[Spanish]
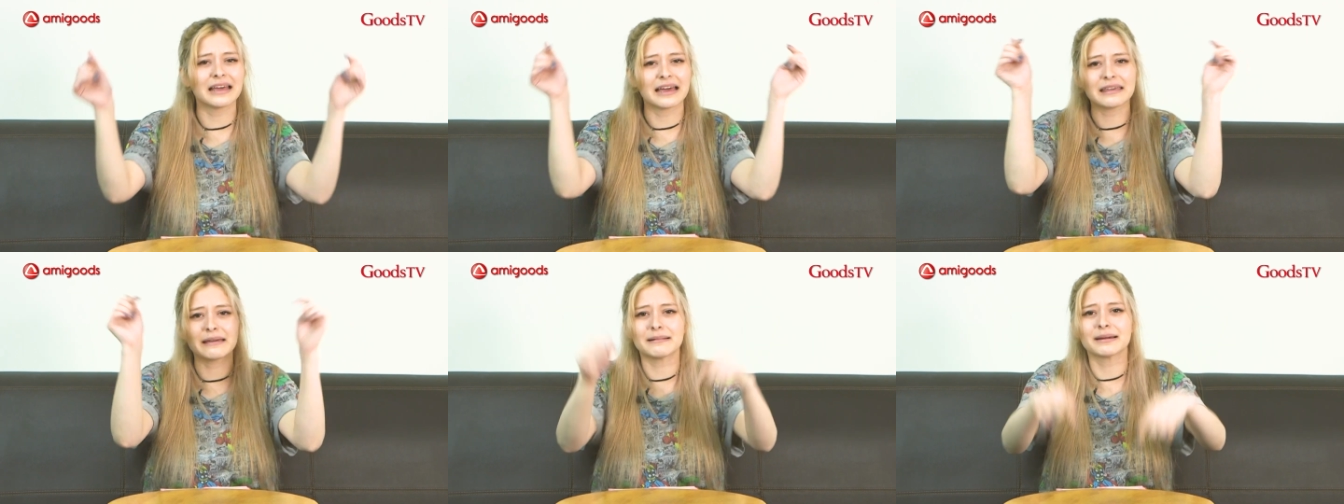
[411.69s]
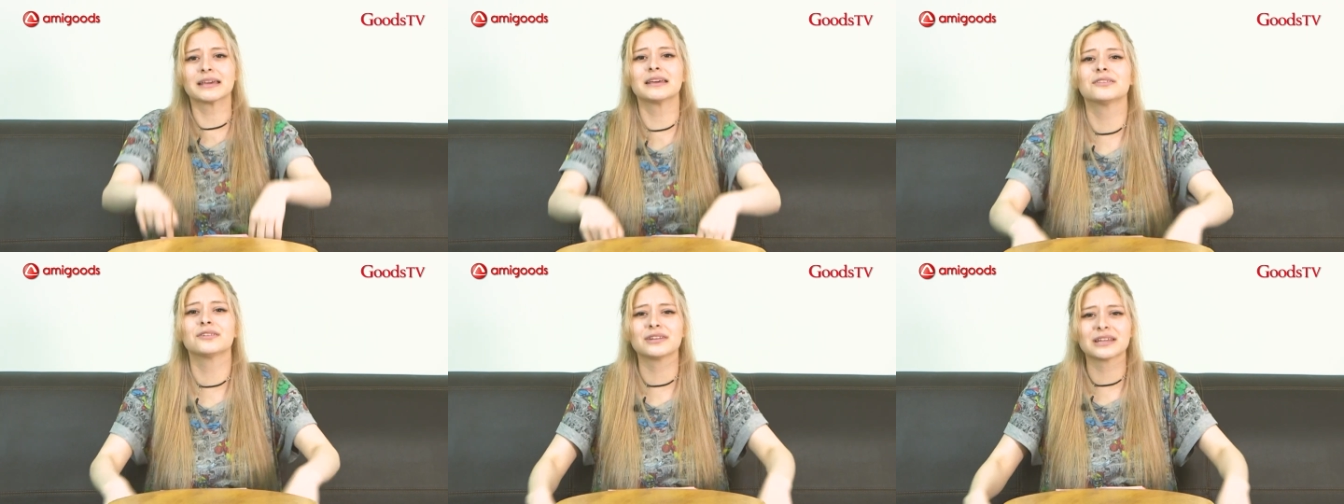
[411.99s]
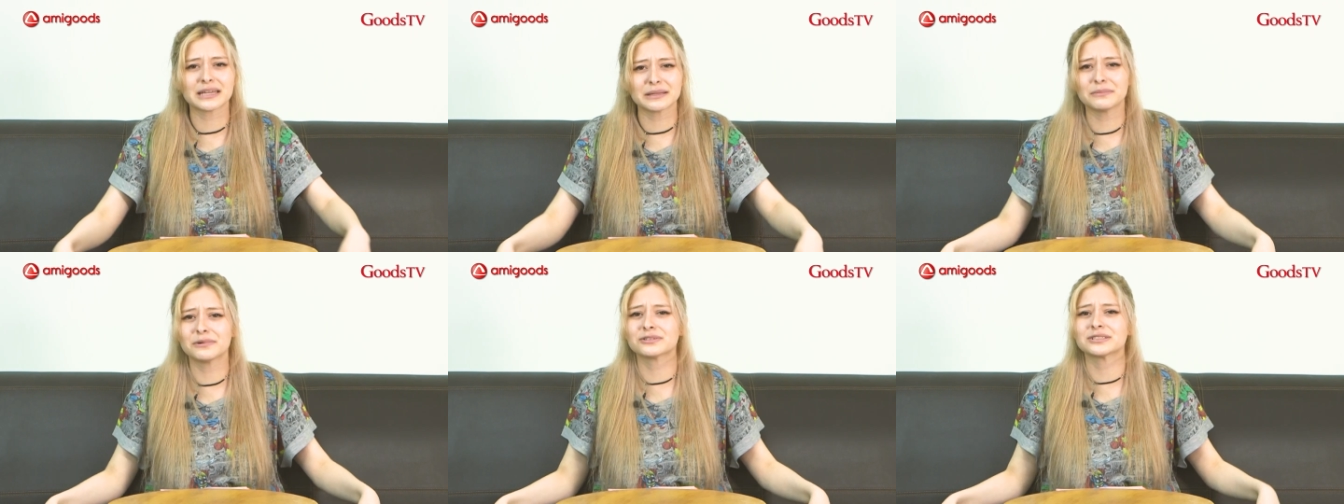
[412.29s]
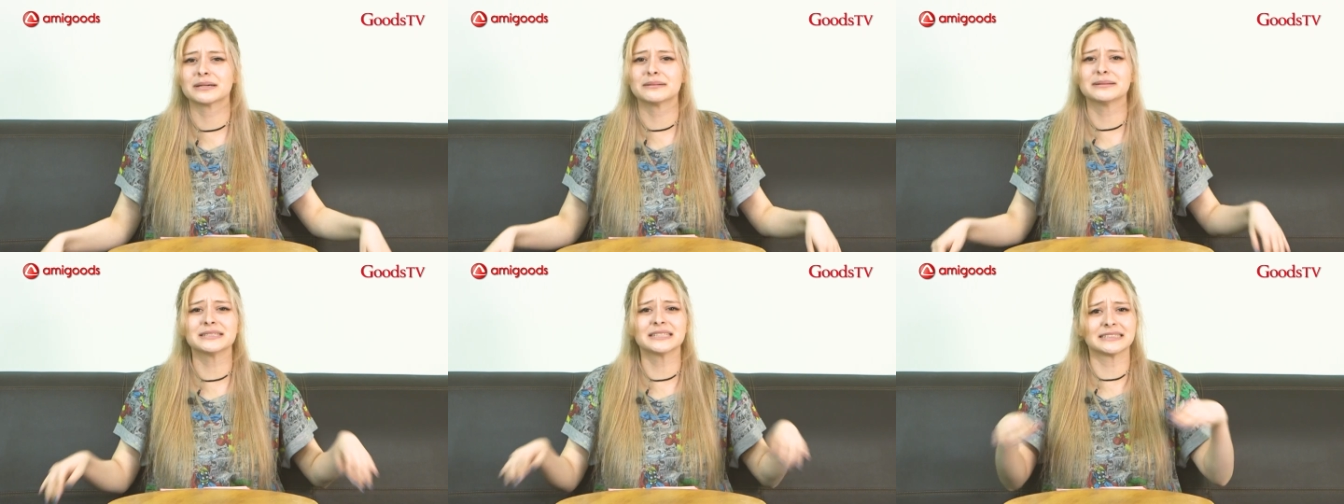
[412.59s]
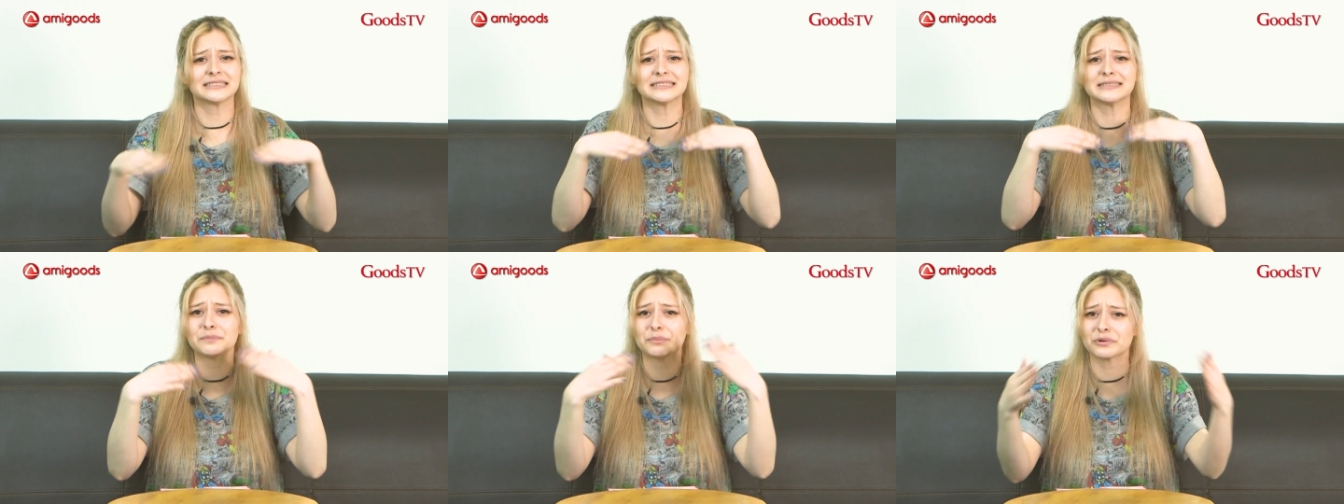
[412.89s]
allá abajito déjenmelo saber si
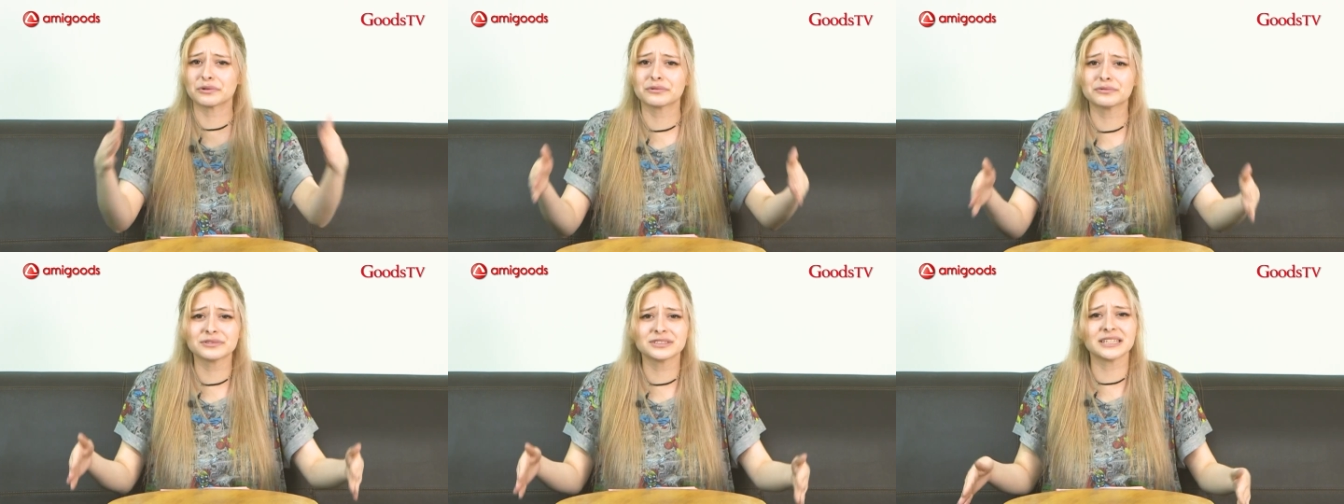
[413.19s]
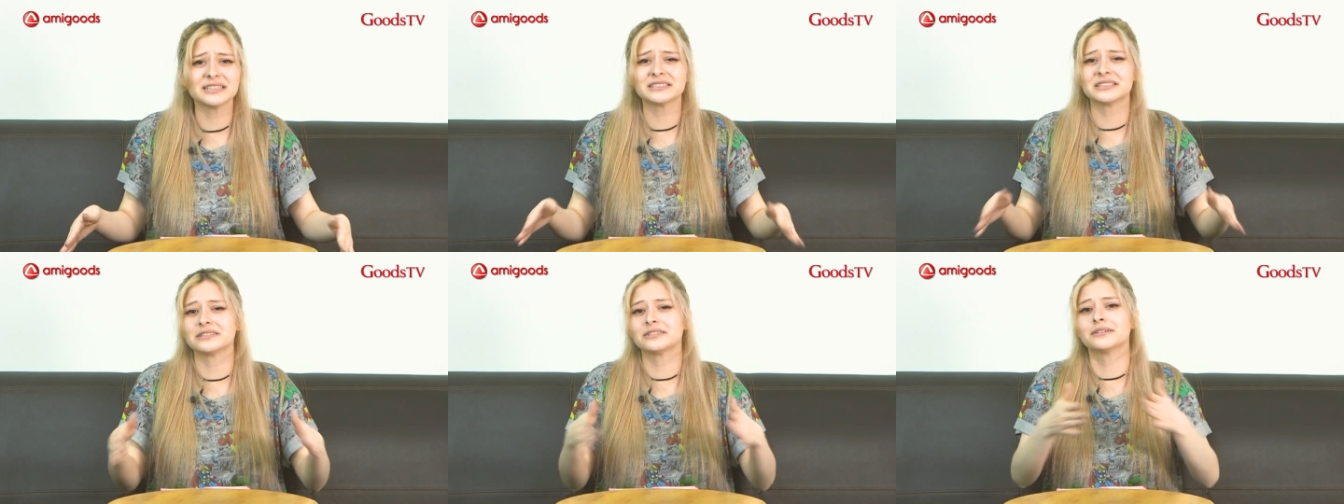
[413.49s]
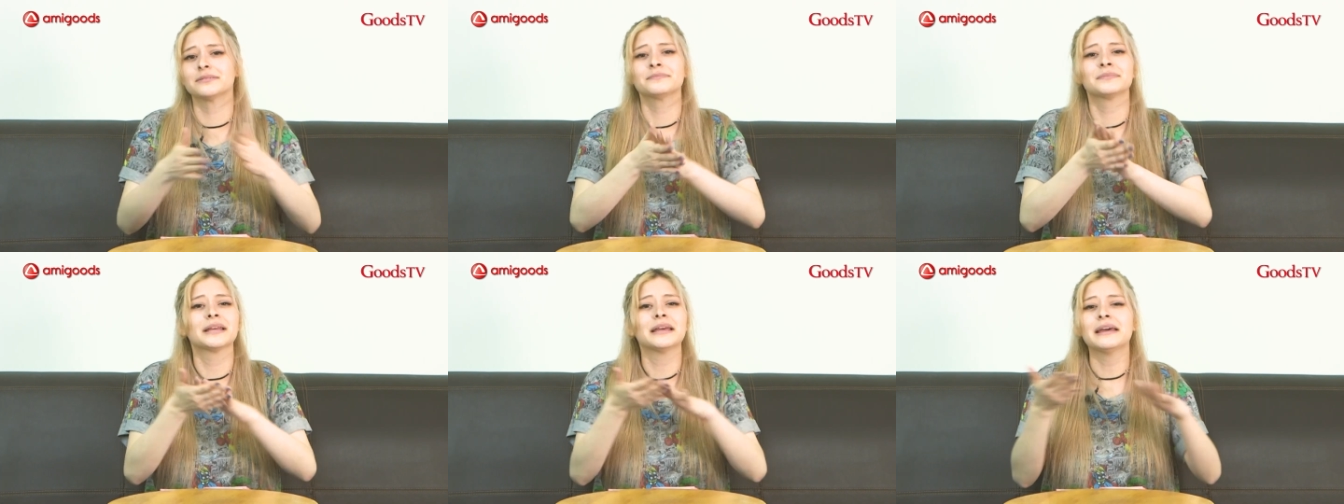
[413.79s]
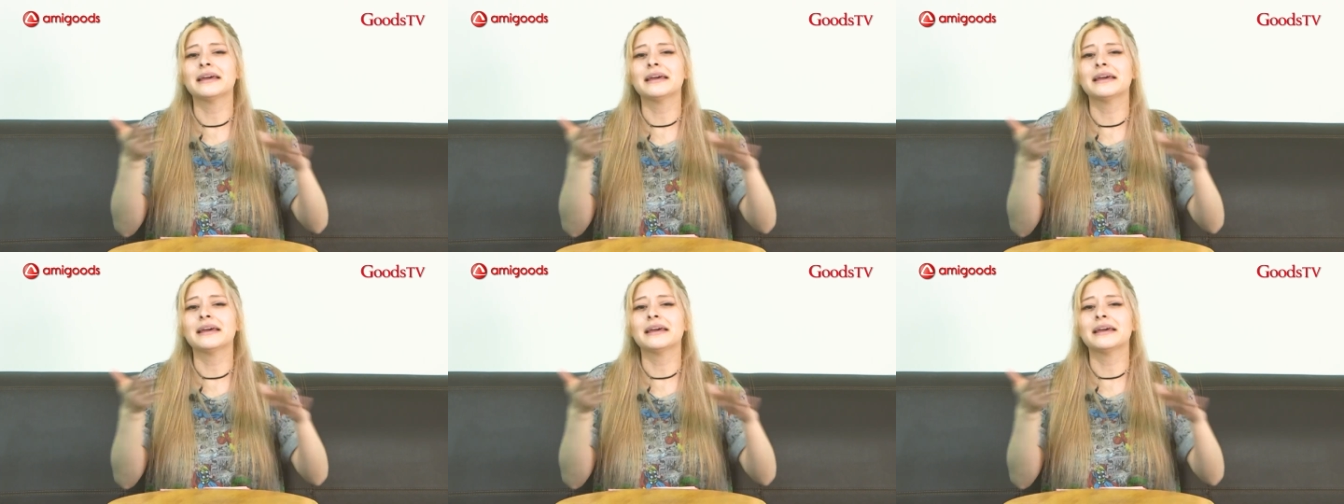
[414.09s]
así se pronuncia y si no,